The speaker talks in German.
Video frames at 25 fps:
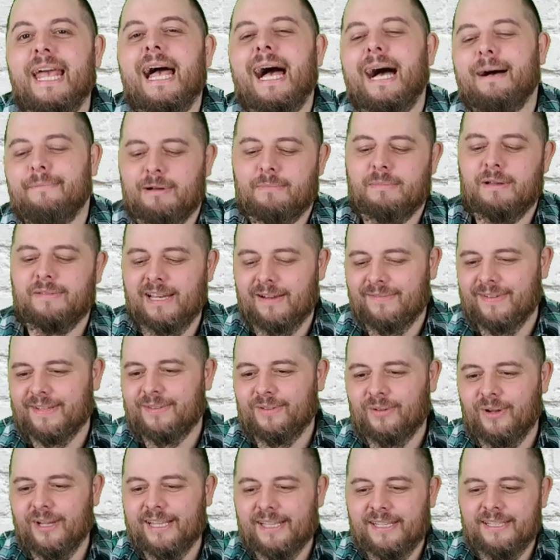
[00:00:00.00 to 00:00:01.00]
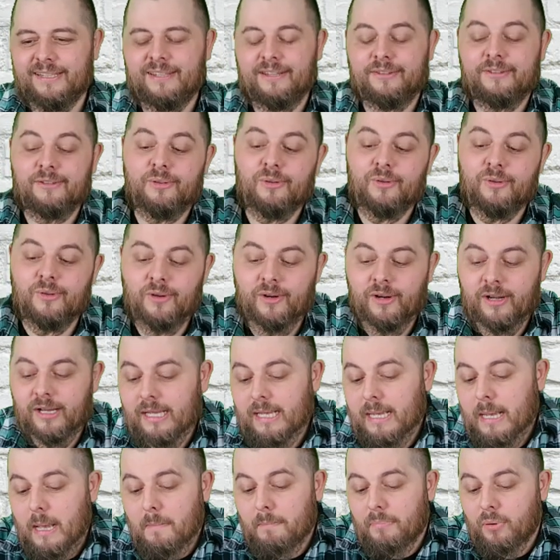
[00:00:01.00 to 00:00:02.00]
Haben wir mal wieder was Neues zu
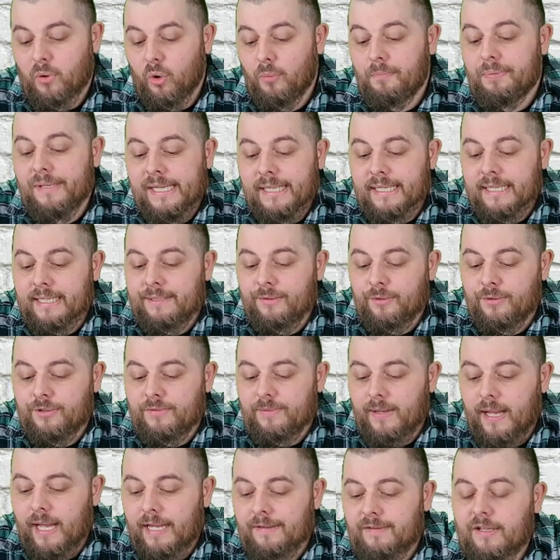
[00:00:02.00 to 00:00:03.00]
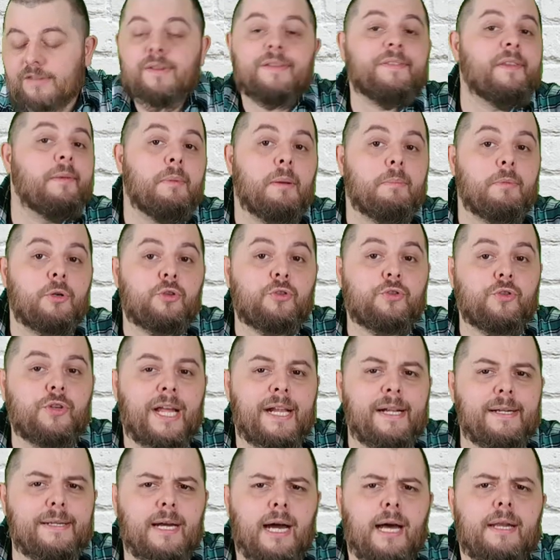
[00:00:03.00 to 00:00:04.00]
probieren und zwar etwas, was ich mir
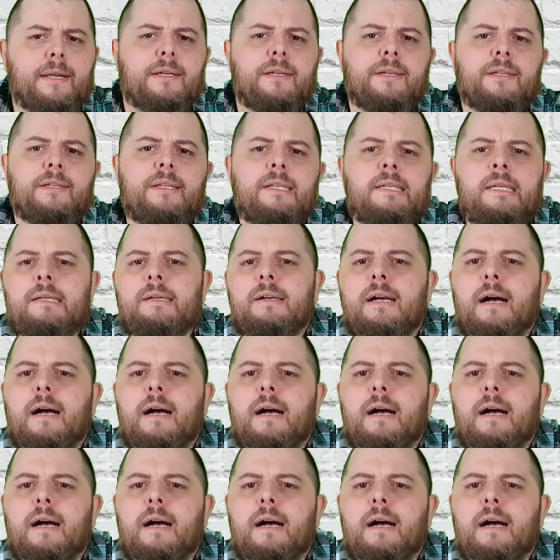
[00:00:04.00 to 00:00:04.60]
bestellt hatte, ne?